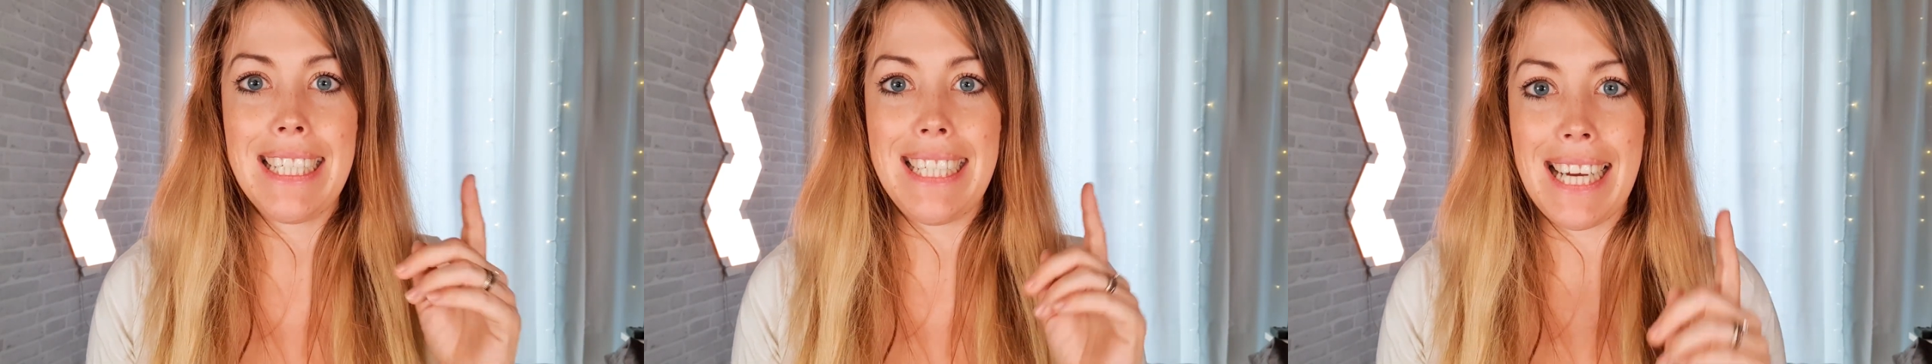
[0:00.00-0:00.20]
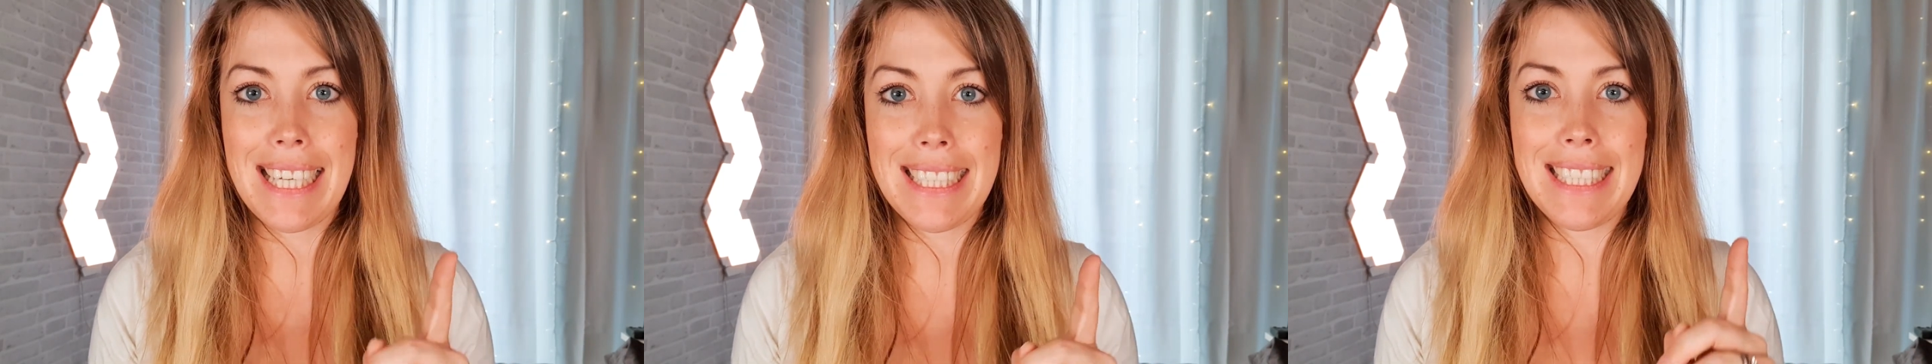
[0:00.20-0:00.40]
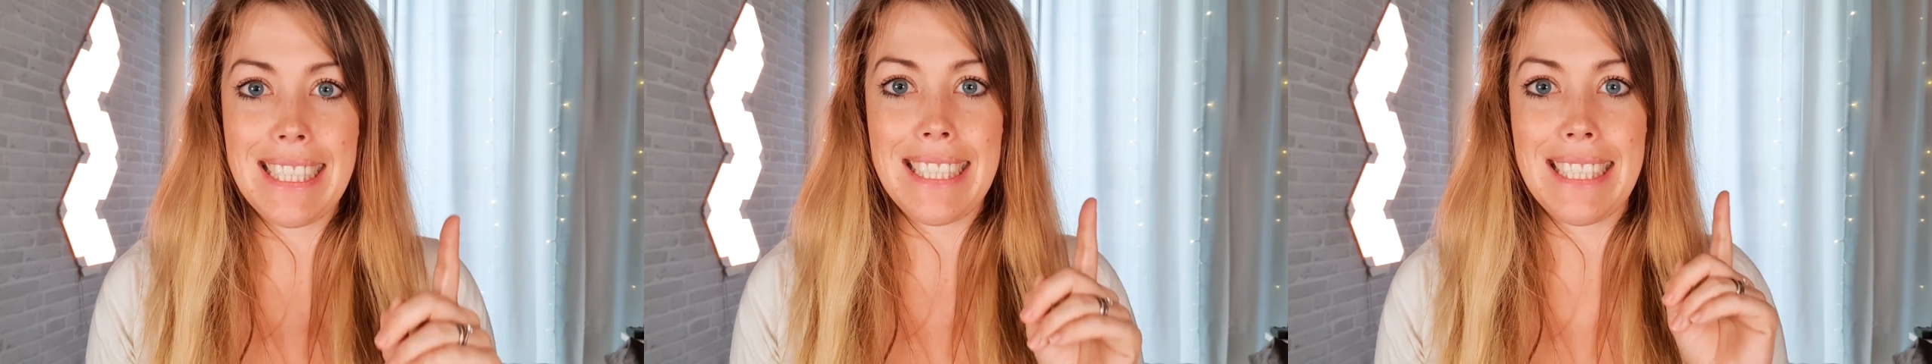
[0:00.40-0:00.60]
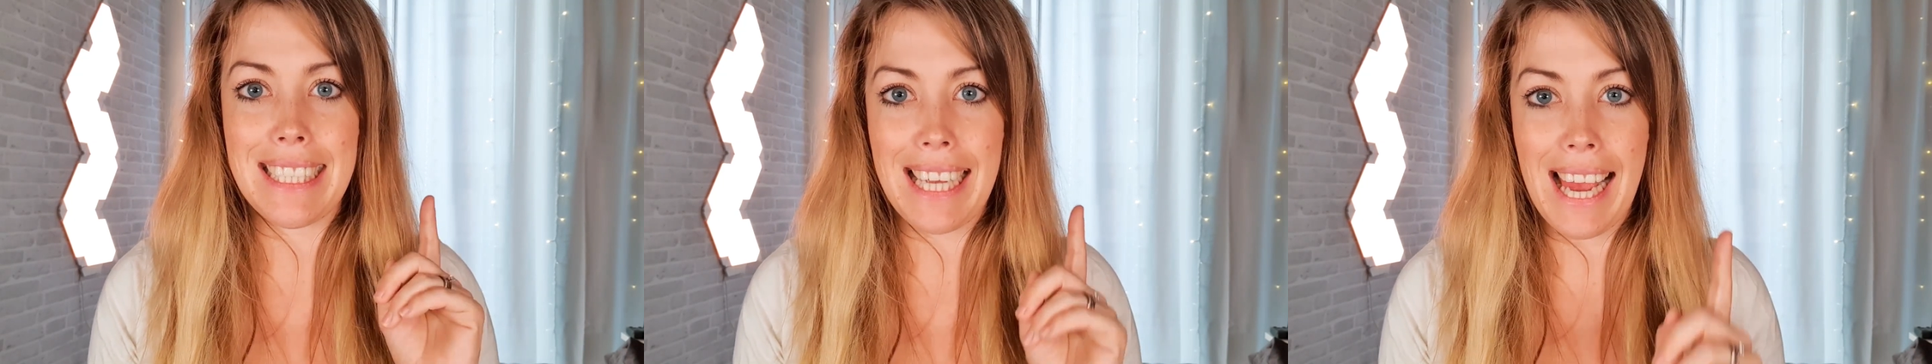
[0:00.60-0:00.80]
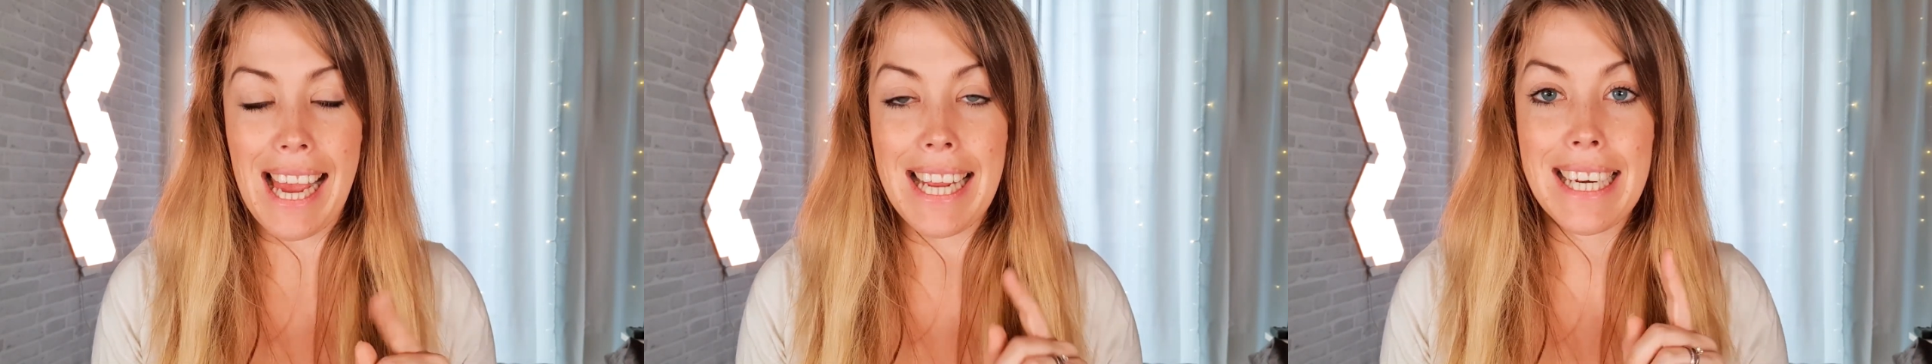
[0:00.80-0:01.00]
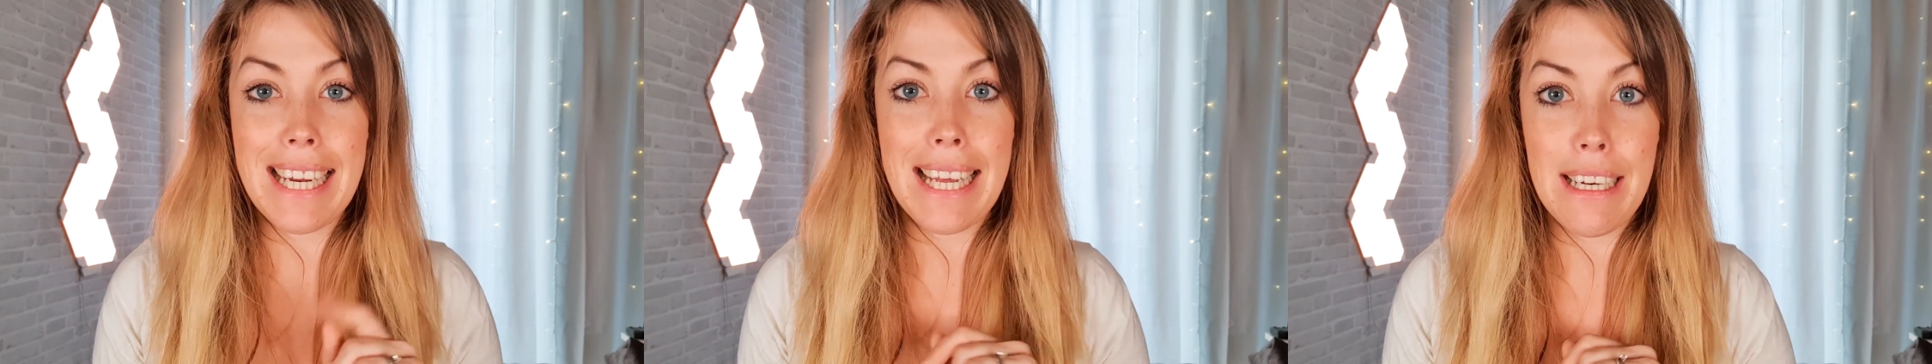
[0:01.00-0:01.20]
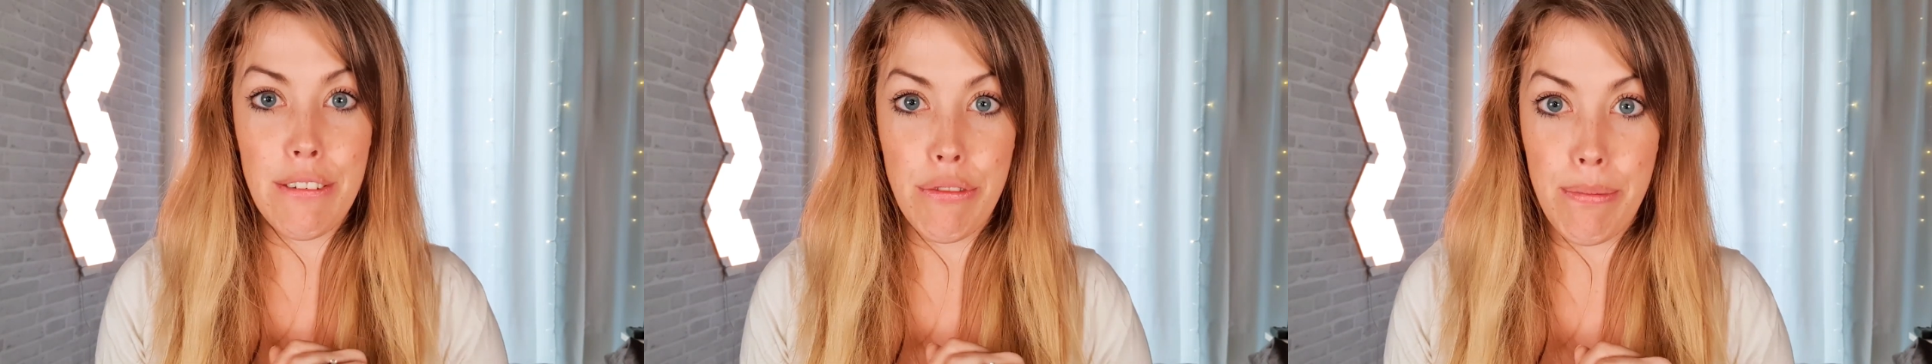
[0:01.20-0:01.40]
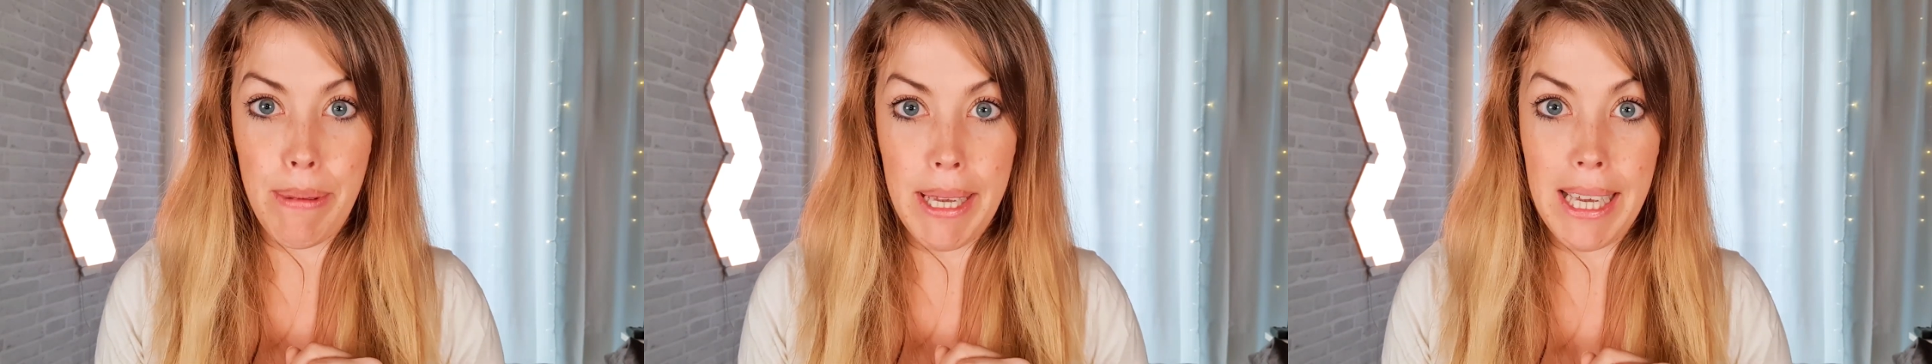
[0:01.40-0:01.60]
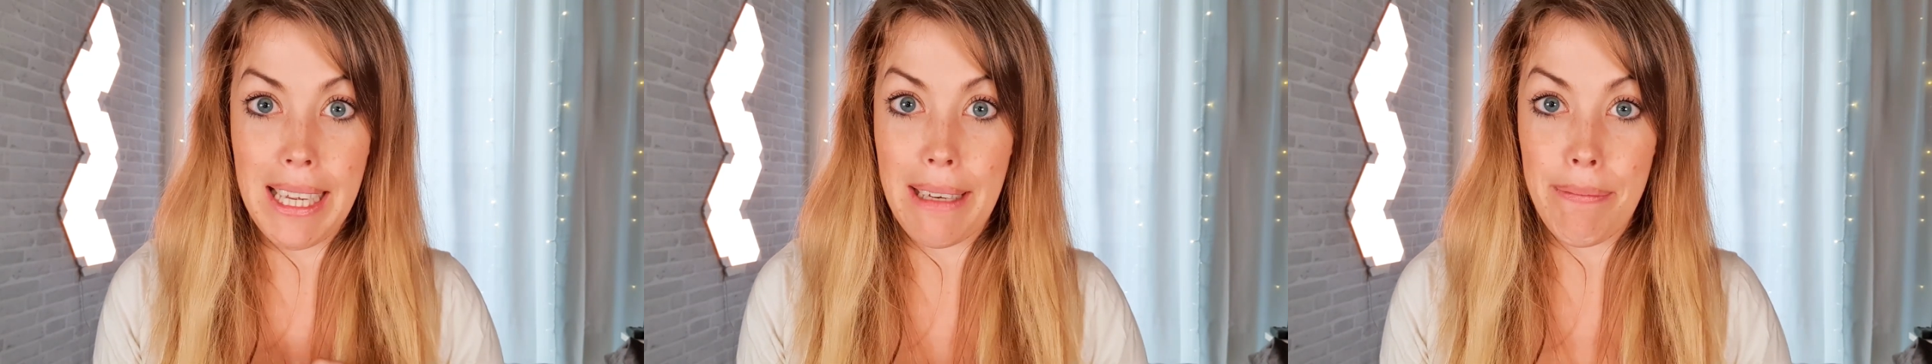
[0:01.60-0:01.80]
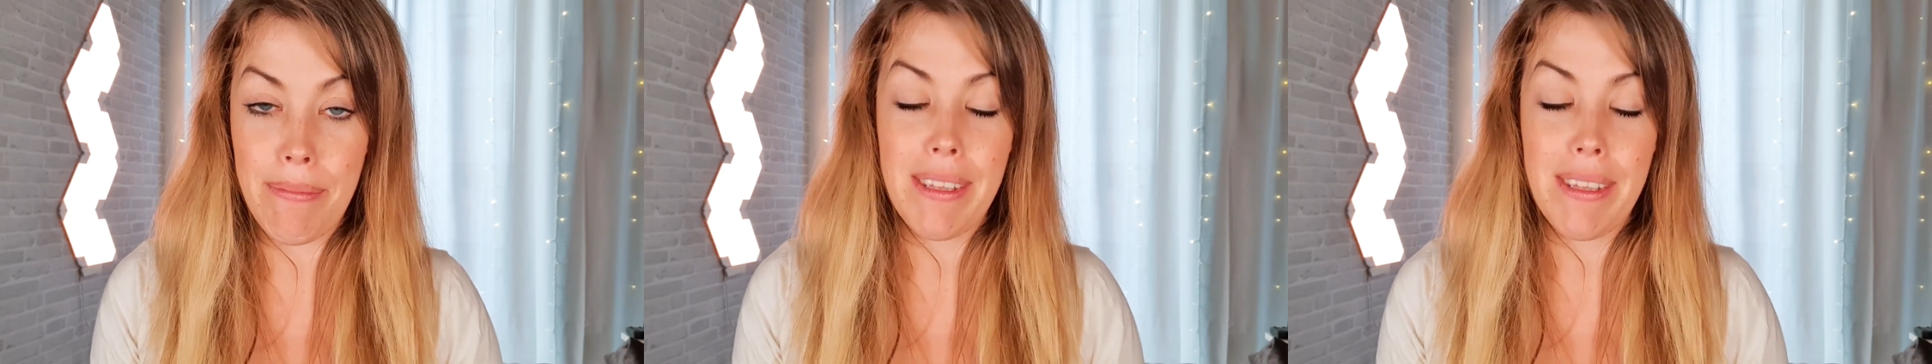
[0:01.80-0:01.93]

das ist kein NFP.